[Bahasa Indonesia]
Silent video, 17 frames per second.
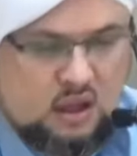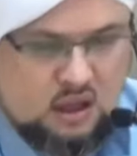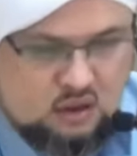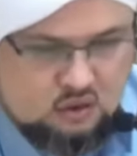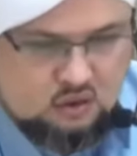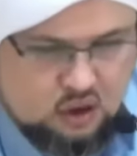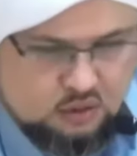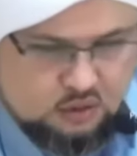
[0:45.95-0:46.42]

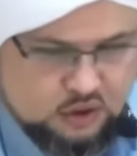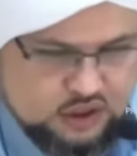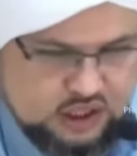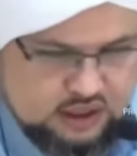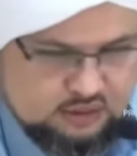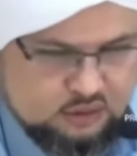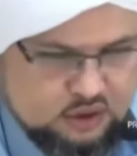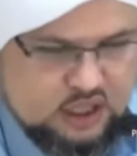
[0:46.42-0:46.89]
Wa
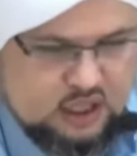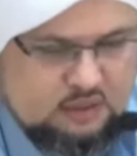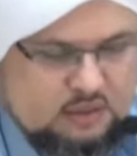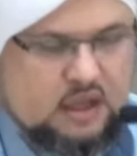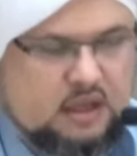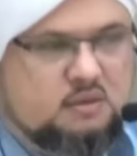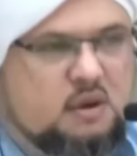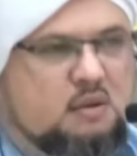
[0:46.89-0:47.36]
muslimun
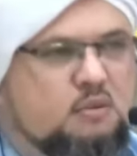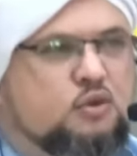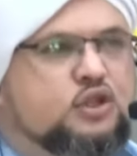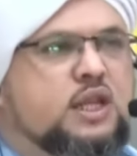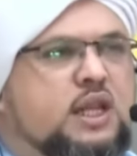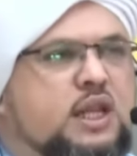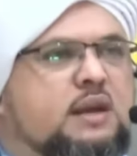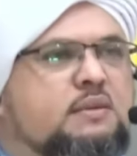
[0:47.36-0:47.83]
daripada Imam
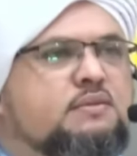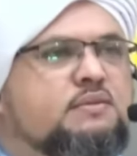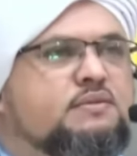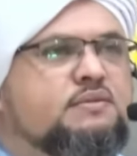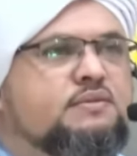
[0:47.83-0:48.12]
Muslim